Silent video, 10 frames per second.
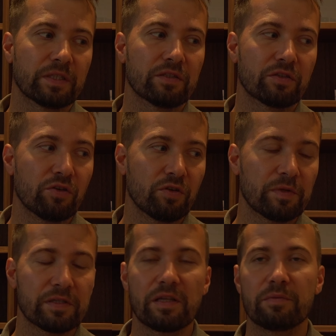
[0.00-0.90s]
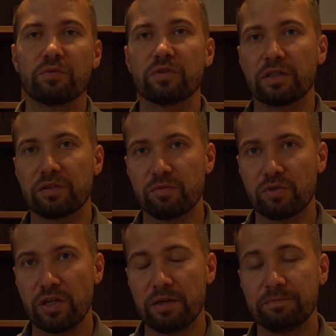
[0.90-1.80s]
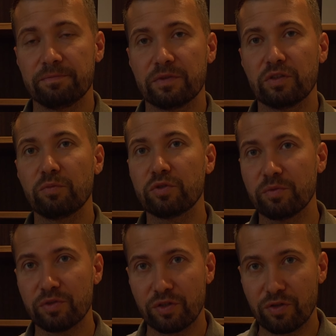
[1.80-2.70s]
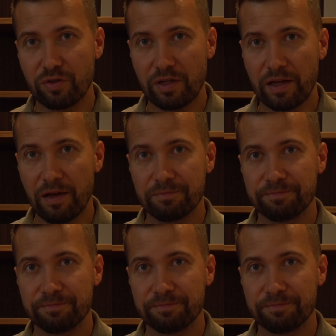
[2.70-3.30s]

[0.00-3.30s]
skoro między nami było tak dobrze, to musi być tylko kolega.